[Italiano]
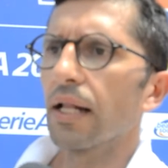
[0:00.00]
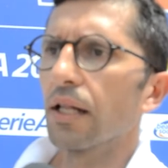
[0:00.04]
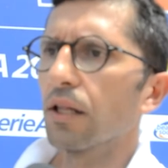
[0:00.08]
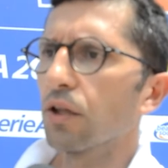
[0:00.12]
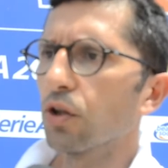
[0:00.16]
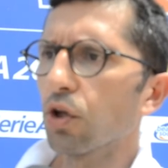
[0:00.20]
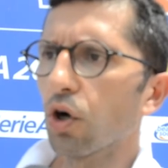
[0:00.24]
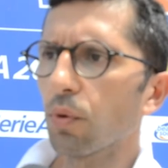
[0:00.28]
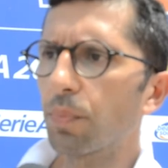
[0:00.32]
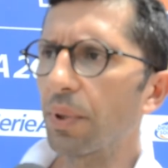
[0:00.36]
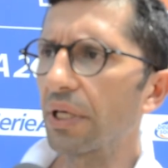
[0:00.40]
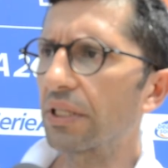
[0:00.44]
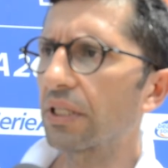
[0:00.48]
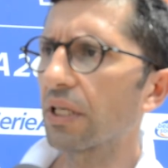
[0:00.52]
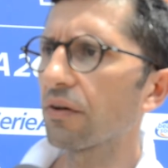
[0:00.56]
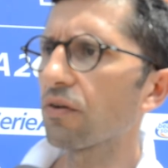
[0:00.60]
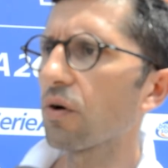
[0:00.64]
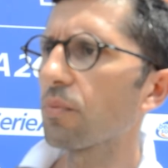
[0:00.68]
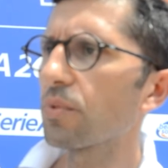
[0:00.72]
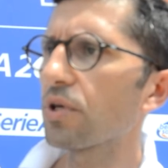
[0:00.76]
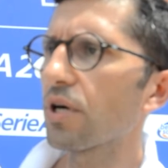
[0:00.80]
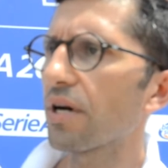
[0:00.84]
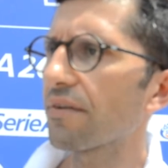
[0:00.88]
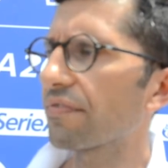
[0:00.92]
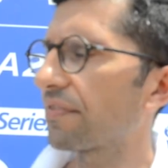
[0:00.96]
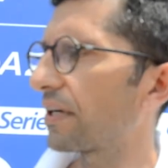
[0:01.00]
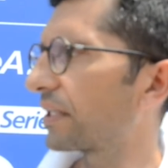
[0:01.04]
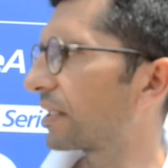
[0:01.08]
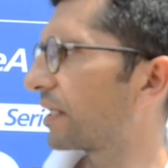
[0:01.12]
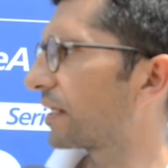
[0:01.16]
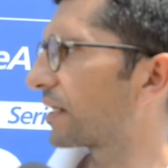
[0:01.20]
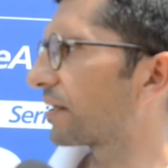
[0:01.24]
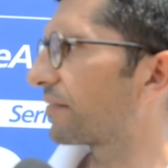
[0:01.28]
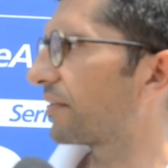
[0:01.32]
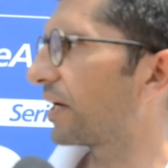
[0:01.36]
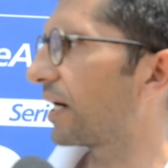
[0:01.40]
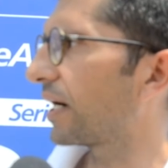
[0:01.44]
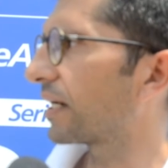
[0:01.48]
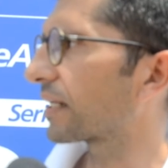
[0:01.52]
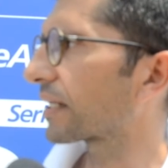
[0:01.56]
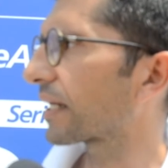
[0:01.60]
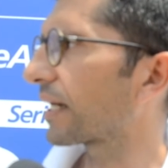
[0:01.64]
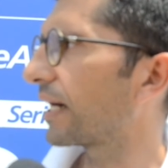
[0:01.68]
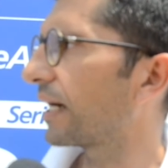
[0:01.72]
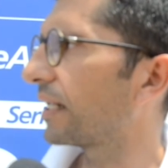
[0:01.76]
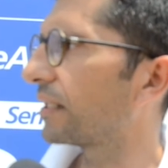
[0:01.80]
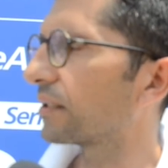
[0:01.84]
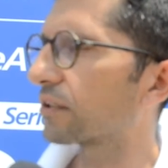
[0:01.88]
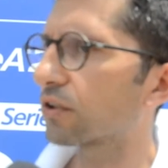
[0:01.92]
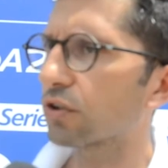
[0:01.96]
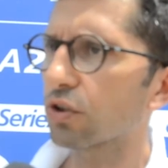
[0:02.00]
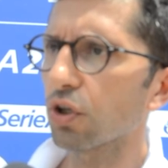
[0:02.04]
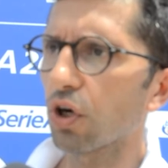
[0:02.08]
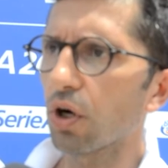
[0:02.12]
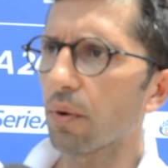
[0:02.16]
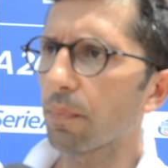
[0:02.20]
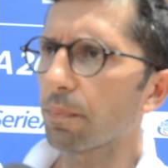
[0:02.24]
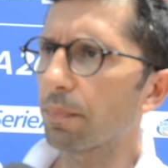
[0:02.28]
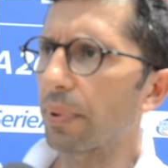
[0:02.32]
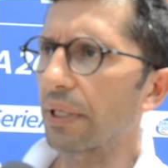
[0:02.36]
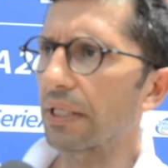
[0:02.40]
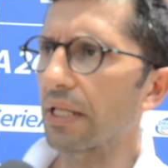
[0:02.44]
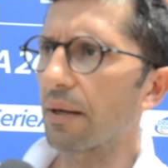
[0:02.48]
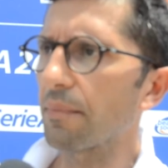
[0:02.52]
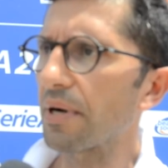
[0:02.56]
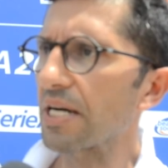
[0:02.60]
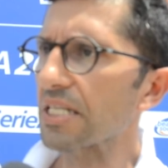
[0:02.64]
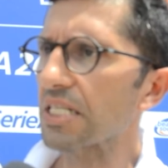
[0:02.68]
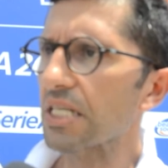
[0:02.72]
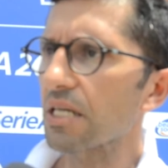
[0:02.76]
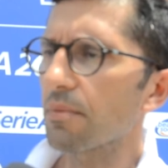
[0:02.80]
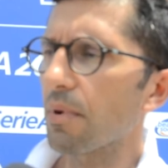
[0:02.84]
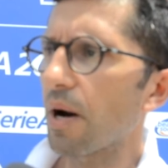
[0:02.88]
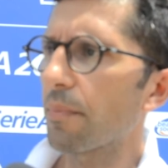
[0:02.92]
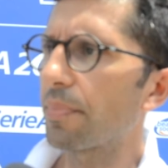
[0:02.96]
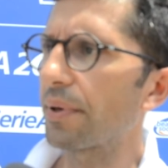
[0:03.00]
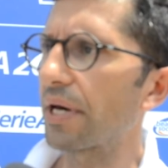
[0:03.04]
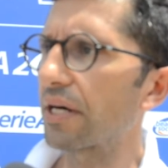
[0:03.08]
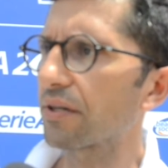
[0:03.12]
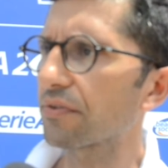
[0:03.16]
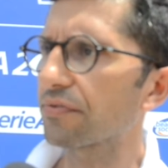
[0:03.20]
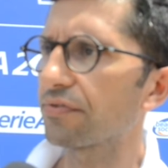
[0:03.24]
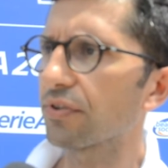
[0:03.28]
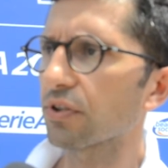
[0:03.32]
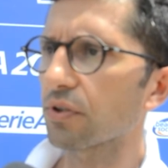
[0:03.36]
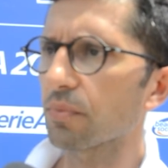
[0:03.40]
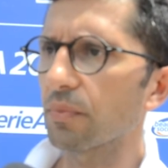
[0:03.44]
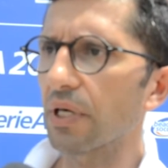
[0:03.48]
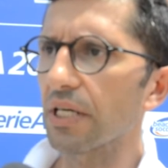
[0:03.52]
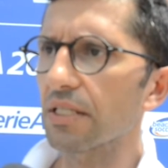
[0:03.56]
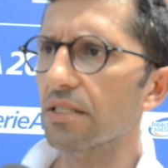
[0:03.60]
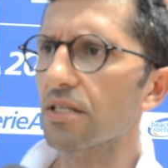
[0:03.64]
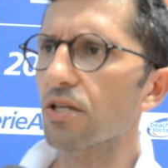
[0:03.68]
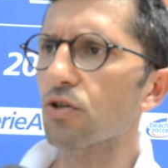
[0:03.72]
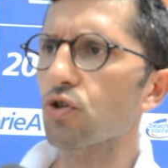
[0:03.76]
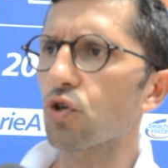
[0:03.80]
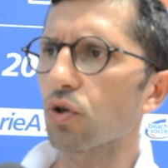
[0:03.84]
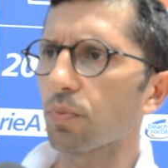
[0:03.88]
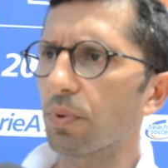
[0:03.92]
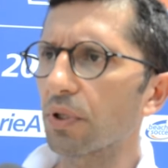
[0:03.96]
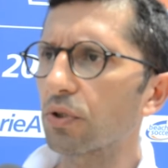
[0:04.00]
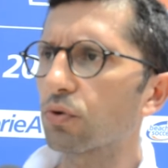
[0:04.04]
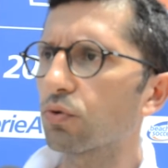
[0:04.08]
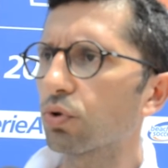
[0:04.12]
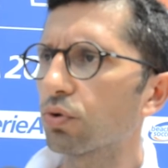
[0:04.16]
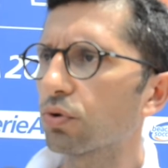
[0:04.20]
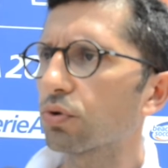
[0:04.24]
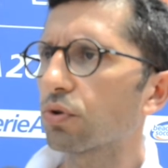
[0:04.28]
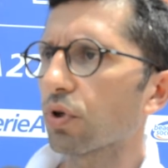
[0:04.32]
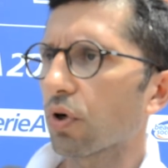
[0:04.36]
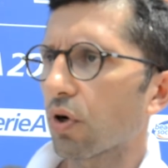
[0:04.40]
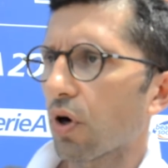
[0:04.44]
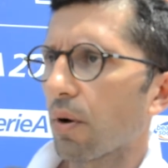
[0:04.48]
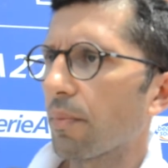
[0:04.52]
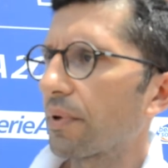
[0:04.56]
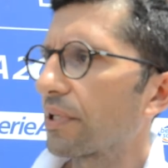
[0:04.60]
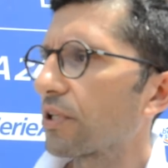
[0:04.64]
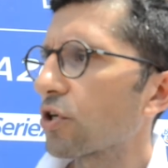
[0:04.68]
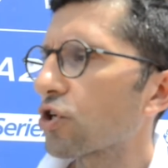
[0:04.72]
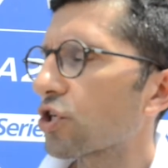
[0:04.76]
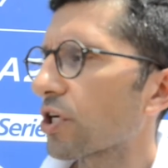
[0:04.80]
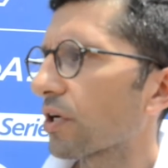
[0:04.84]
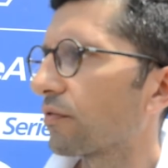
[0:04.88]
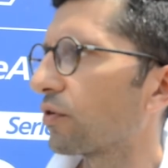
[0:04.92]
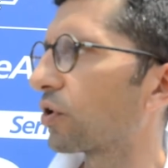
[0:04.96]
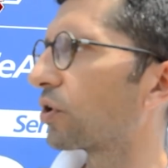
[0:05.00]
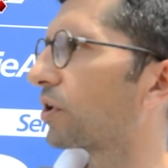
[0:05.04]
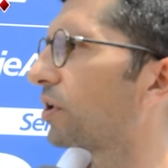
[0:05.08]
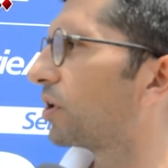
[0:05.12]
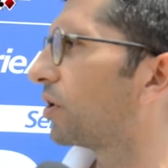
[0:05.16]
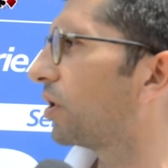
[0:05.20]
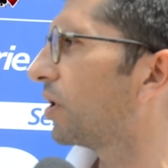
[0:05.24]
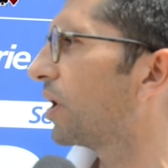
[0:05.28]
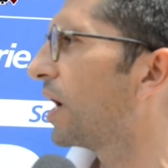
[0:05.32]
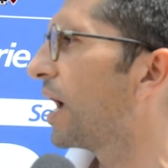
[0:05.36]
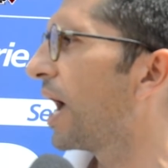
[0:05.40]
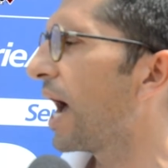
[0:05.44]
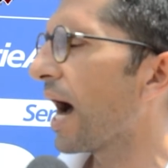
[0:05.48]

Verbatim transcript: L'obiettivo mio è fargli arrivare al top, alla massima performance, soprattutto come dicevo io